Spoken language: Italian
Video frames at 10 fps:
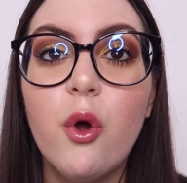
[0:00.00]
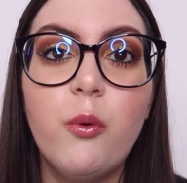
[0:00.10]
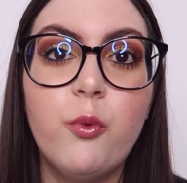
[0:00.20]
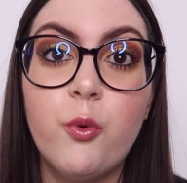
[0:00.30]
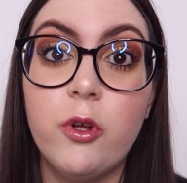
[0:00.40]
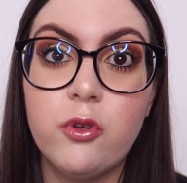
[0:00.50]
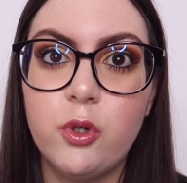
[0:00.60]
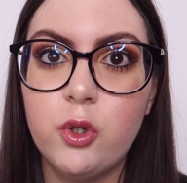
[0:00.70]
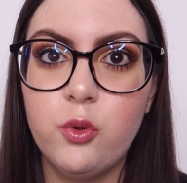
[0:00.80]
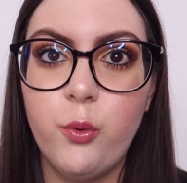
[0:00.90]
comunque
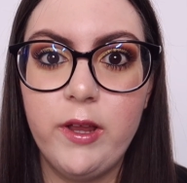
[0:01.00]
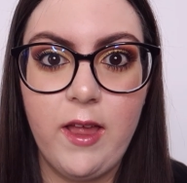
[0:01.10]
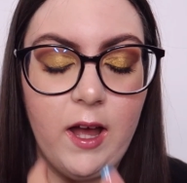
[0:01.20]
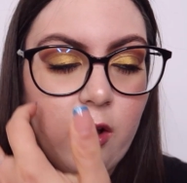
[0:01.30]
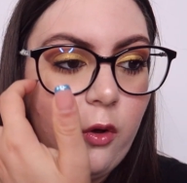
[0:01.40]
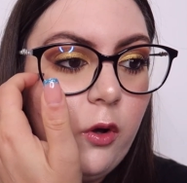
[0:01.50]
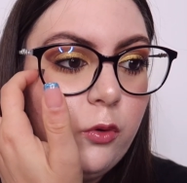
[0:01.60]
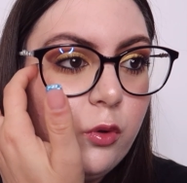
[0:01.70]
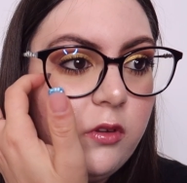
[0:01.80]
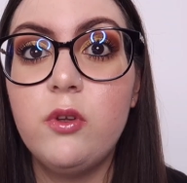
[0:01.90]
solo 2
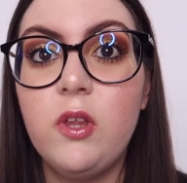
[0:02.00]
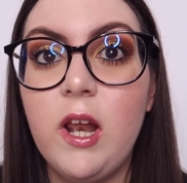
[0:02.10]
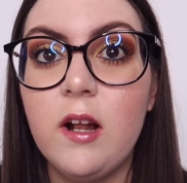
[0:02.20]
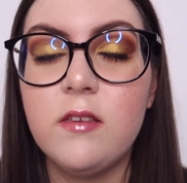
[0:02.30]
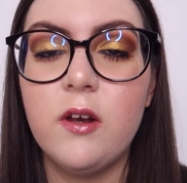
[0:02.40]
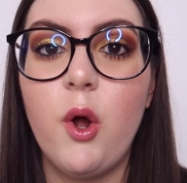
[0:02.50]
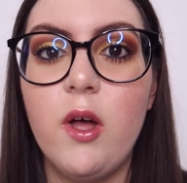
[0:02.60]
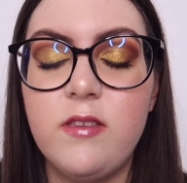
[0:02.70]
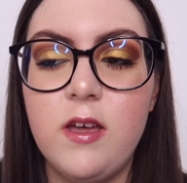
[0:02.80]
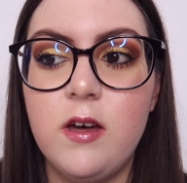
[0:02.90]
tengo, Tut tutte le altre
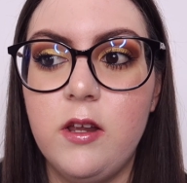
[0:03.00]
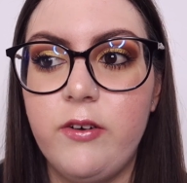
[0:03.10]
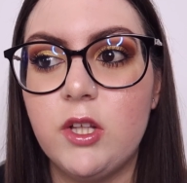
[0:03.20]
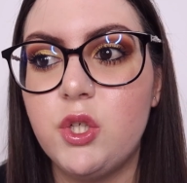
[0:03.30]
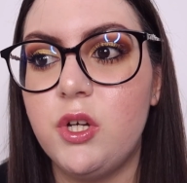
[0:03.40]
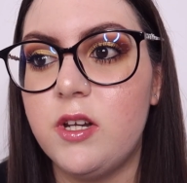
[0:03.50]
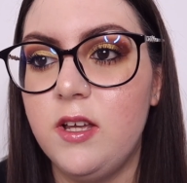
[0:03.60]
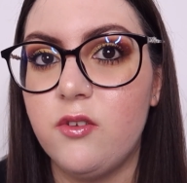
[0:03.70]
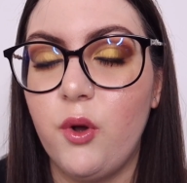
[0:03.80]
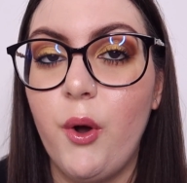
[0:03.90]
cose rifaccio il
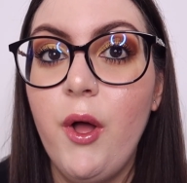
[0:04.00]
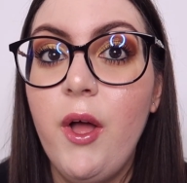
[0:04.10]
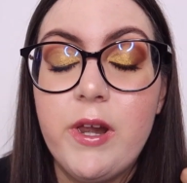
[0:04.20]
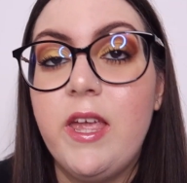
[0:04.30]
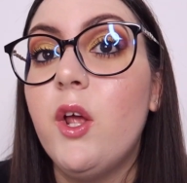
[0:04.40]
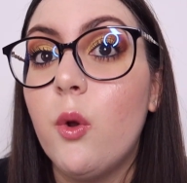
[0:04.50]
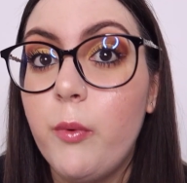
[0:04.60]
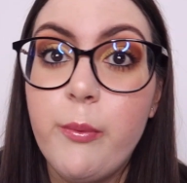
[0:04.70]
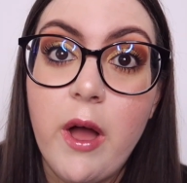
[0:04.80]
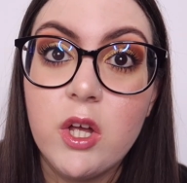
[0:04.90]
reso, perché non
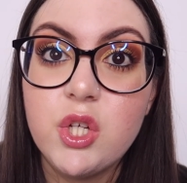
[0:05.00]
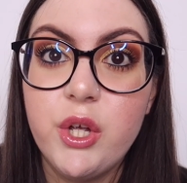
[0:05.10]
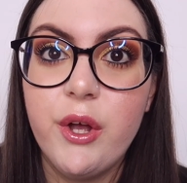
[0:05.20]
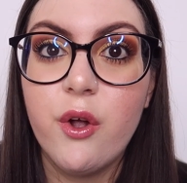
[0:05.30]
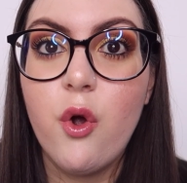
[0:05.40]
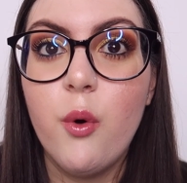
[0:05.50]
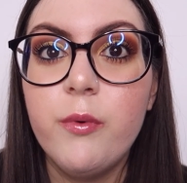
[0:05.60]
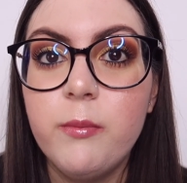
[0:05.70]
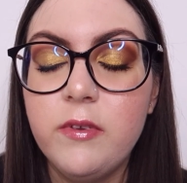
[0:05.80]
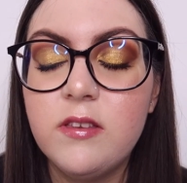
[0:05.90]
mi piace
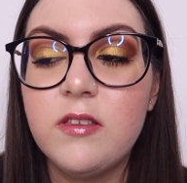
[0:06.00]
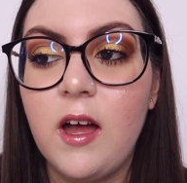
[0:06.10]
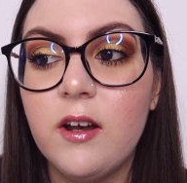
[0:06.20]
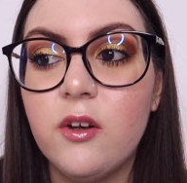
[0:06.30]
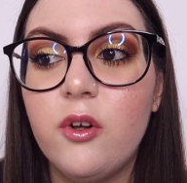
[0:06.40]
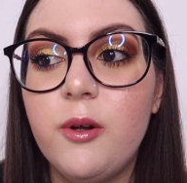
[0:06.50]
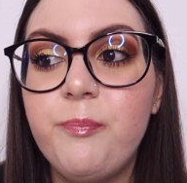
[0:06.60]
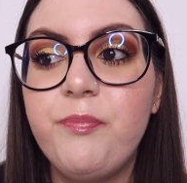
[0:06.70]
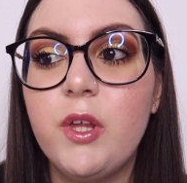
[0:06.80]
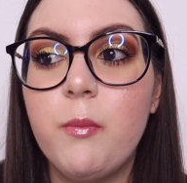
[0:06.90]
come mi
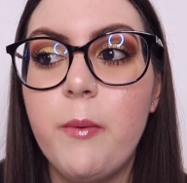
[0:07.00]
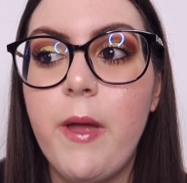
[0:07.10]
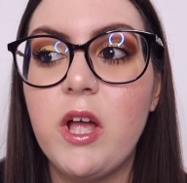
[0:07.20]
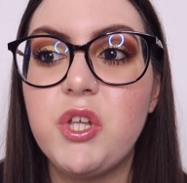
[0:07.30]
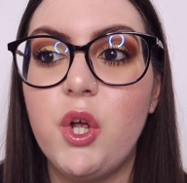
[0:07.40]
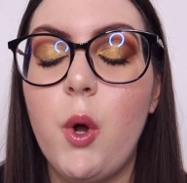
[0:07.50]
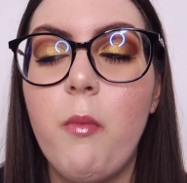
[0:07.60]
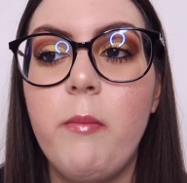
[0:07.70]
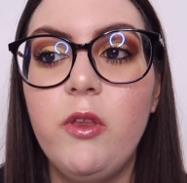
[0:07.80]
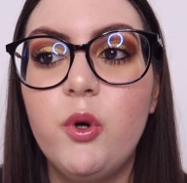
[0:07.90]
stanno, non mi piace
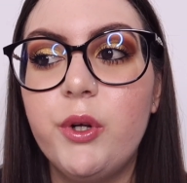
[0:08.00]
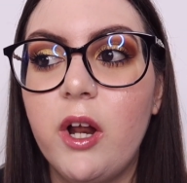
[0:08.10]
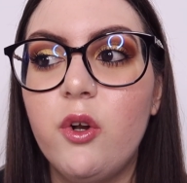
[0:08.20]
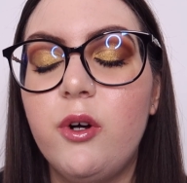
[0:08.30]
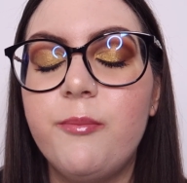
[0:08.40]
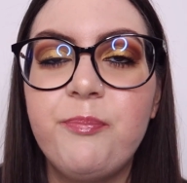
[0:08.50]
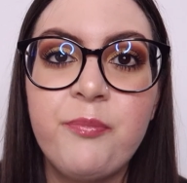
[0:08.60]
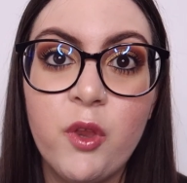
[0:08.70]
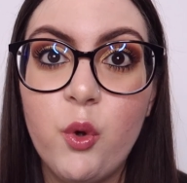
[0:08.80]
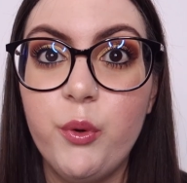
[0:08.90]
come mi
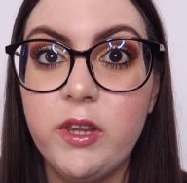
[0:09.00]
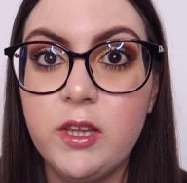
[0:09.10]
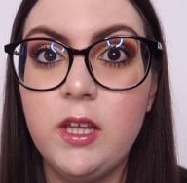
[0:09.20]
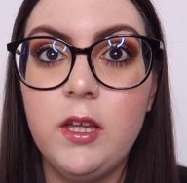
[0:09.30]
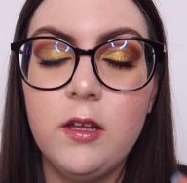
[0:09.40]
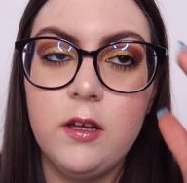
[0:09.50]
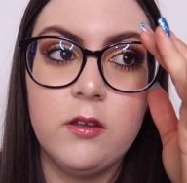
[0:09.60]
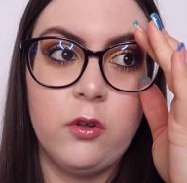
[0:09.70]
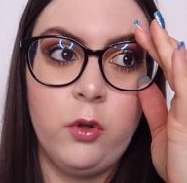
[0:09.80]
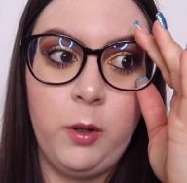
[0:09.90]
donano, quindi
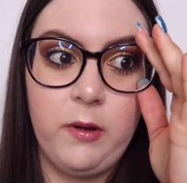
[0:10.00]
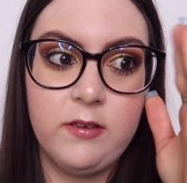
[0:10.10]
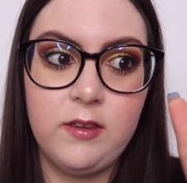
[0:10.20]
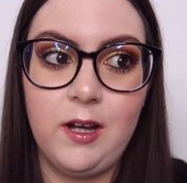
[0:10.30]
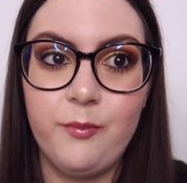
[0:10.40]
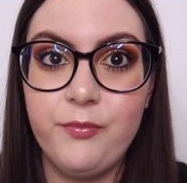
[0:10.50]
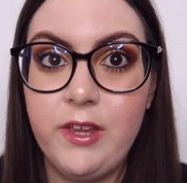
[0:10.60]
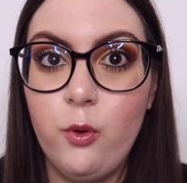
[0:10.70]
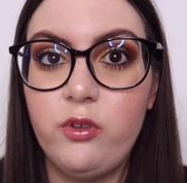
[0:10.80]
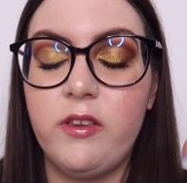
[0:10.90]
eh, sono rimasta
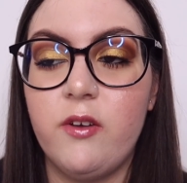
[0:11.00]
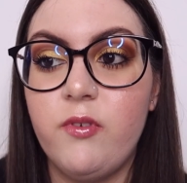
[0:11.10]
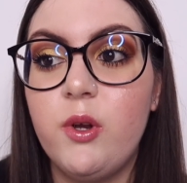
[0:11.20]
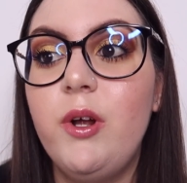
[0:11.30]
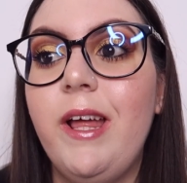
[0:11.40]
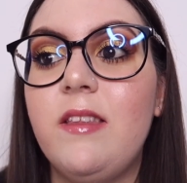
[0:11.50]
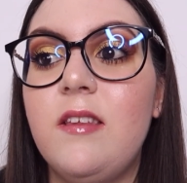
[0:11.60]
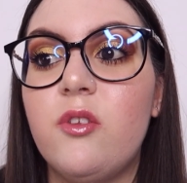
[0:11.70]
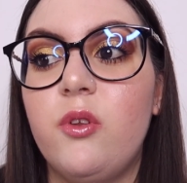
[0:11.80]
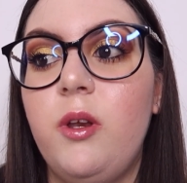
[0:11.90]
delusa tra
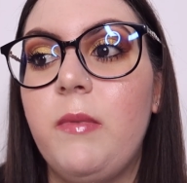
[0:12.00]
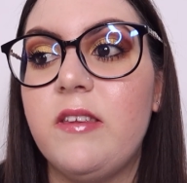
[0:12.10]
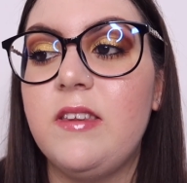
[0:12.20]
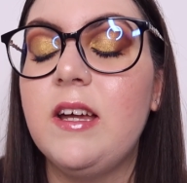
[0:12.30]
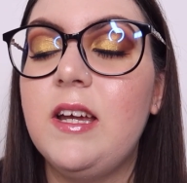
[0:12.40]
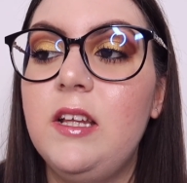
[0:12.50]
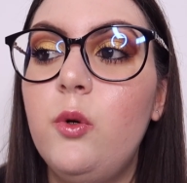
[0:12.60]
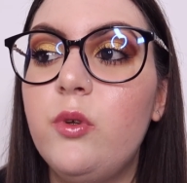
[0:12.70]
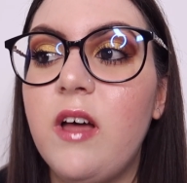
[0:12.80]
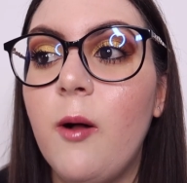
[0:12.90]
virgolette, sono rimasta anche
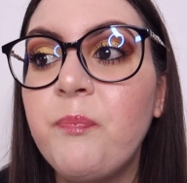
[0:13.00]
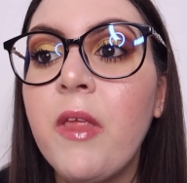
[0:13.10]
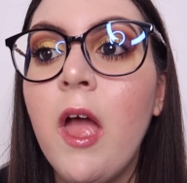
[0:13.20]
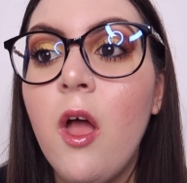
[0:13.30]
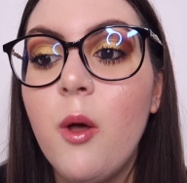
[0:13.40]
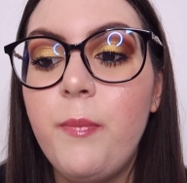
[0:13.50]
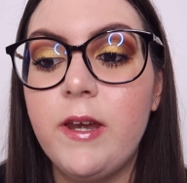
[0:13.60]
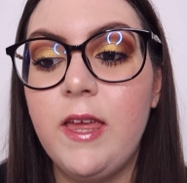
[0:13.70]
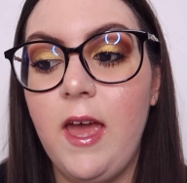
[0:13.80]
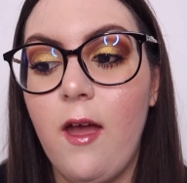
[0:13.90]
delusa
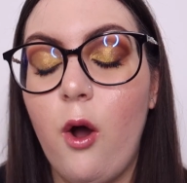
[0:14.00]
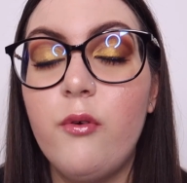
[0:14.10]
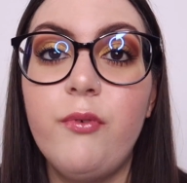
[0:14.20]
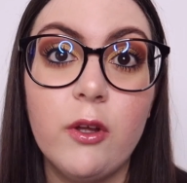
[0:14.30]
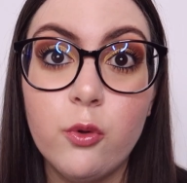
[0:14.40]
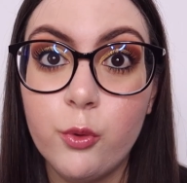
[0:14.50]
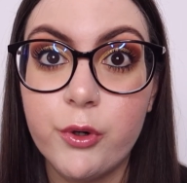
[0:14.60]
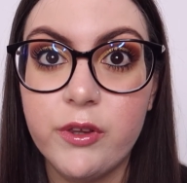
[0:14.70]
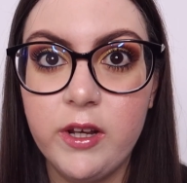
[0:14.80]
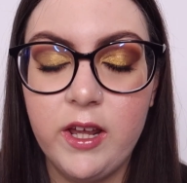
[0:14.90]
perché ho fatto un
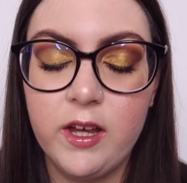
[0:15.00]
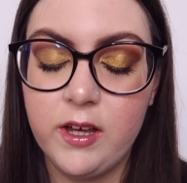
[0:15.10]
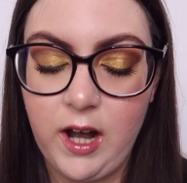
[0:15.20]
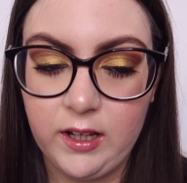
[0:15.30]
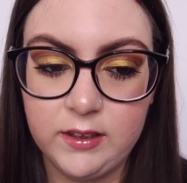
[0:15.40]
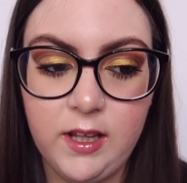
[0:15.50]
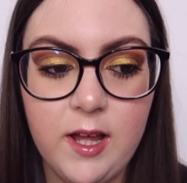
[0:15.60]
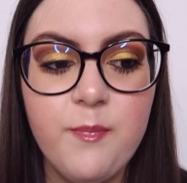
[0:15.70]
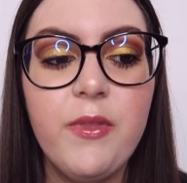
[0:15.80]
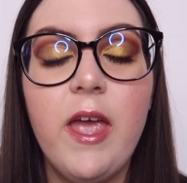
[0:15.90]
ordine
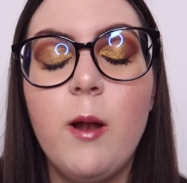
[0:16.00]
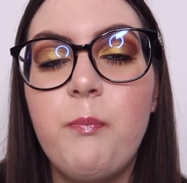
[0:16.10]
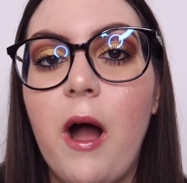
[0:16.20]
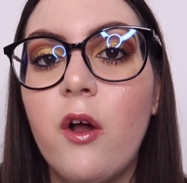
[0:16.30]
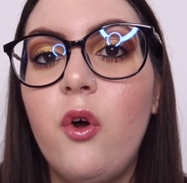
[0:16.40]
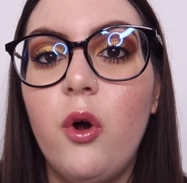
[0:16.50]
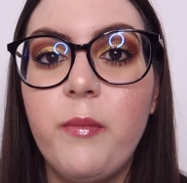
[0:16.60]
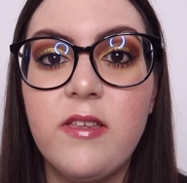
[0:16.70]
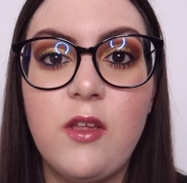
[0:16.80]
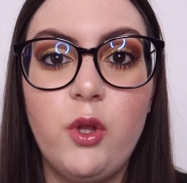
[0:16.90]
grande e il pacco
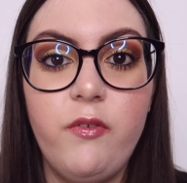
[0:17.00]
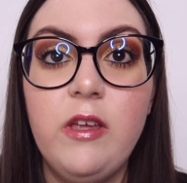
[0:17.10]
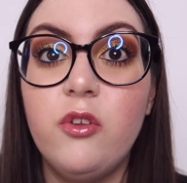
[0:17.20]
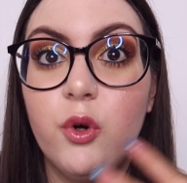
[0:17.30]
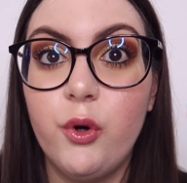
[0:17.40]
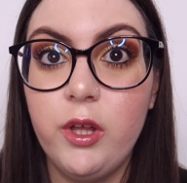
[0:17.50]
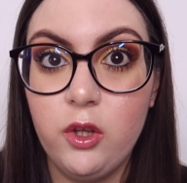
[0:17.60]
mi è stato diviso